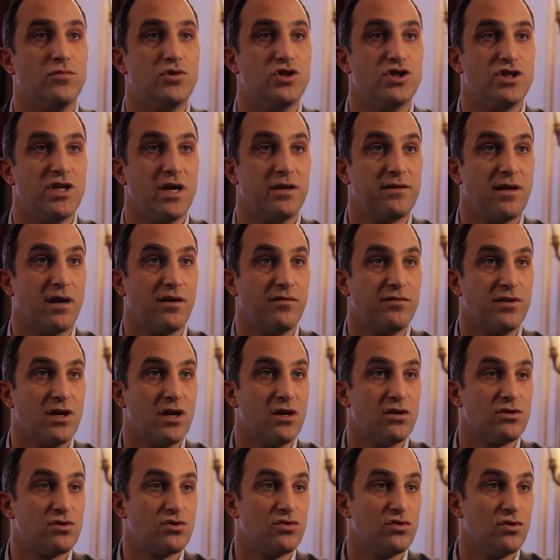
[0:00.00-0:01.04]

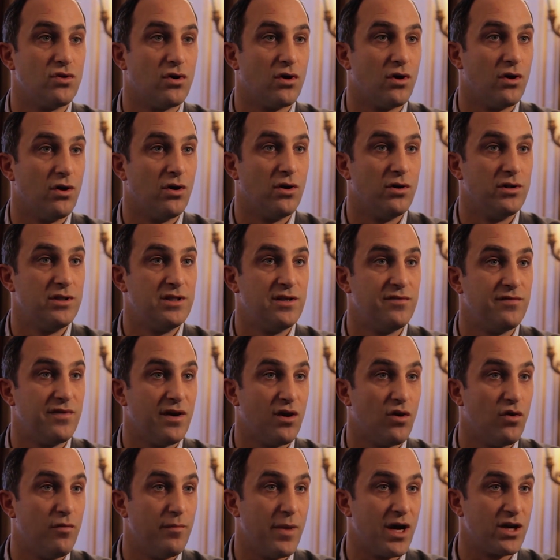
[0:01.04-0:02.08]
J'interviens sur
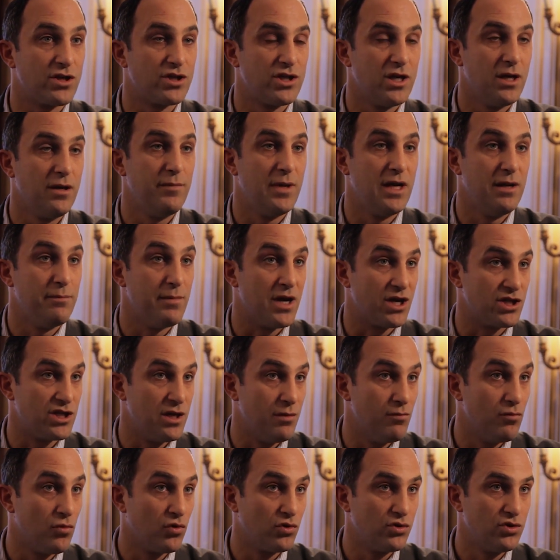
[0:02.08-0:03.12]
différents marchés, mais les
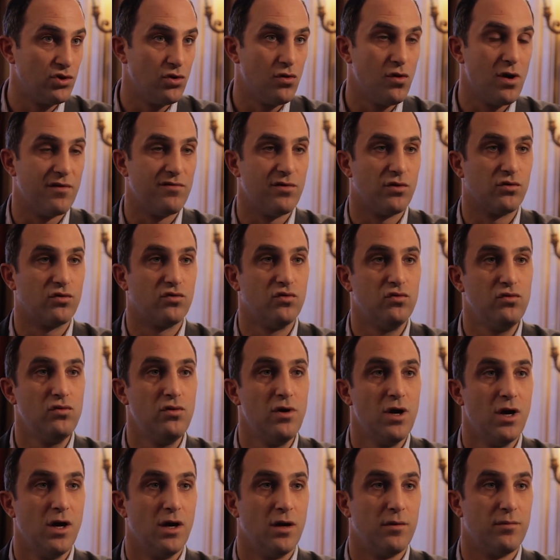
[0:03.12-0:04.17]
marchés mondiaux avant
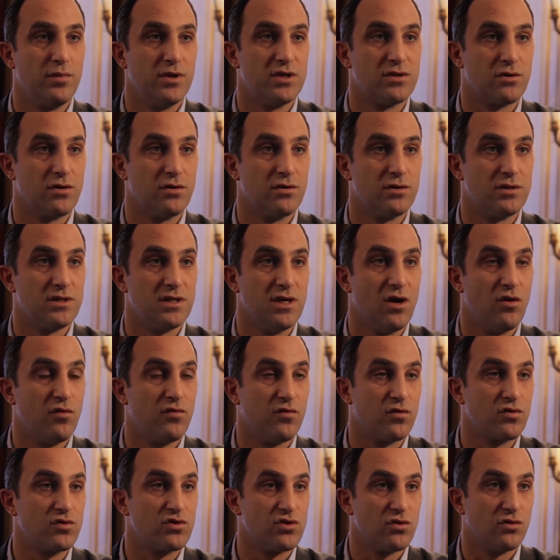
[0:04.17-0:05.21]
tout, puisque c'est en
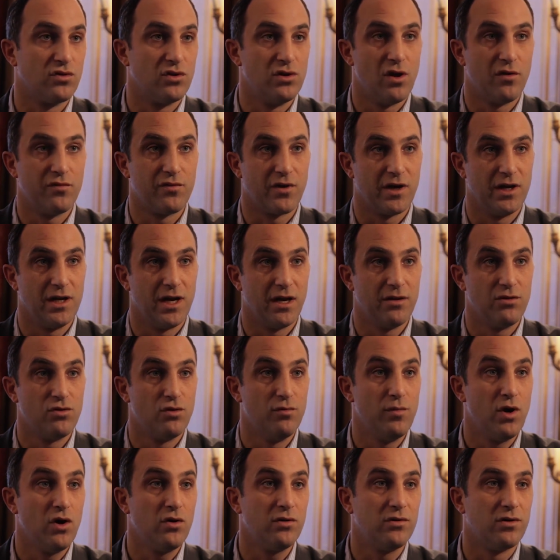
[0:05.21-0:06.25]
fonction de l'offre et de la
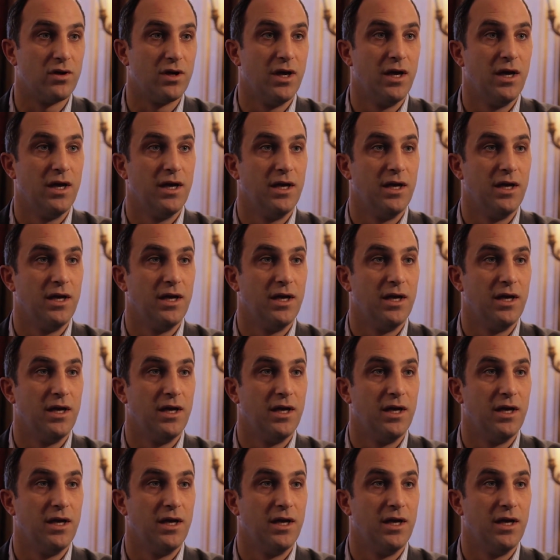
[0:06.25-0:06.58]
demande.